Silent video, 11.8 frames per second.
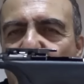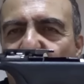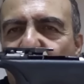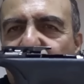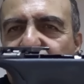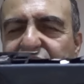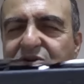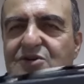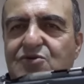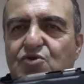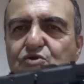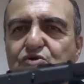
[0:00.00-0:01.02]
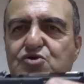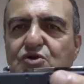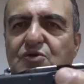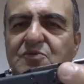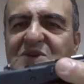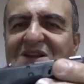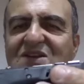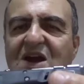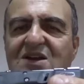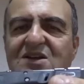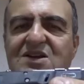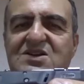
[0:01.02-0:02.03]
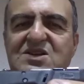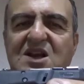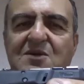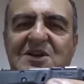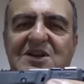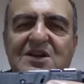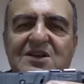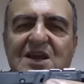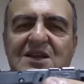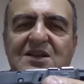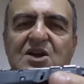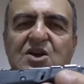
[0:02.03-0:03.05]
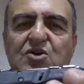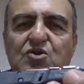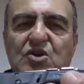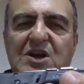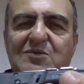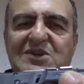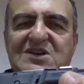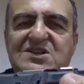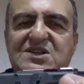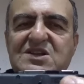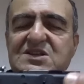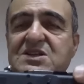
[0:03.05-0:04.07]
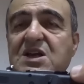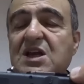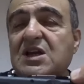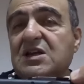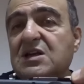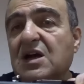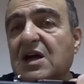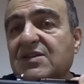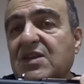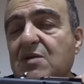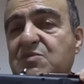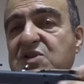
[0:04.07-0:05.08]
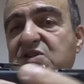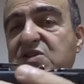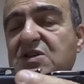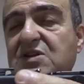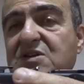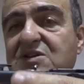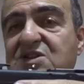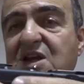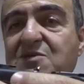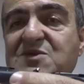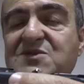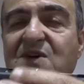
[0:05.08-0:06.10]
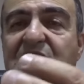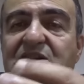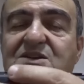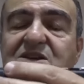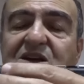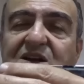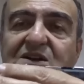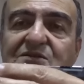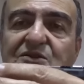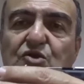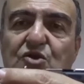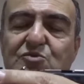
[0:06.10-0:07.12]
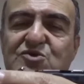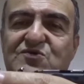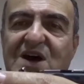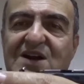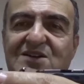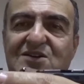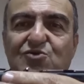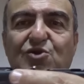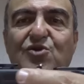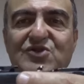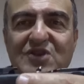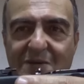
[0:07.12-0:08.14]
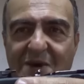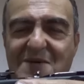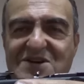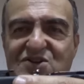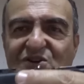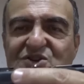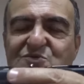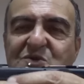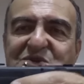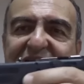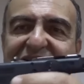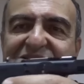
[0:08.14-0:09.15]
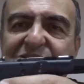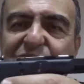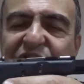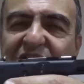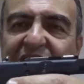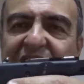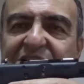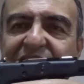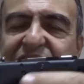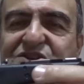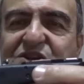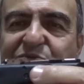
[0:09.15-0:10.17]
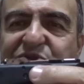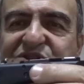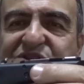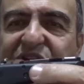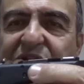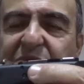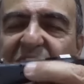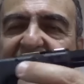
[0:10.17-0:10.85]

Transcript: 19'un e, detaylı incelemelerinden görebilirsiniz. Hatta bir şeyimiz vardır, videomuz vardır. Glock'un tamamen çalışma prensibini, iç yapısını